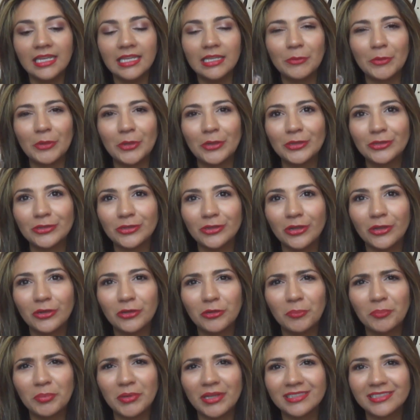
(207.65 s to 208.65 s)
Y bueno, esto yo los
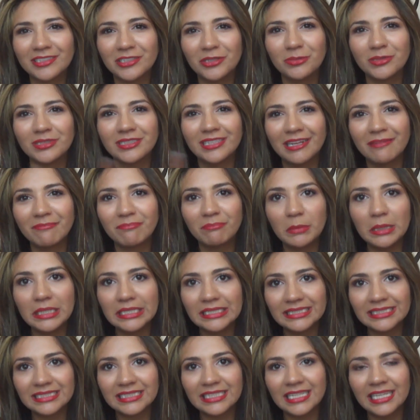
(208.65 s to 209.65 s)
compré hace como tres
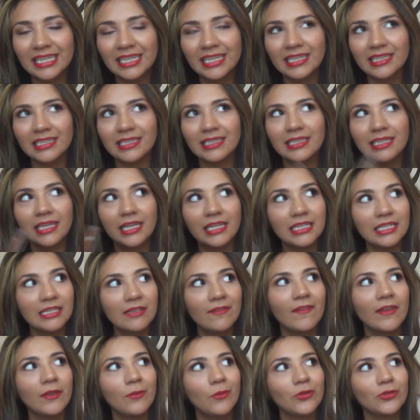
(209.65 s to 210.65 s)
meses y en
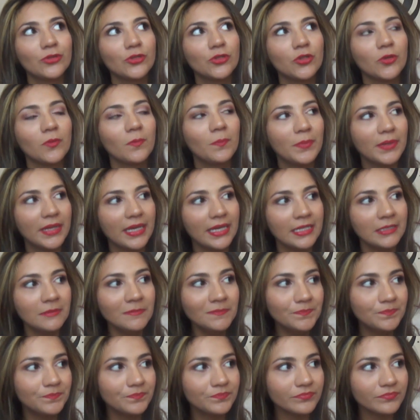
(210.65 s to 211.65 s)
eBay cuando compré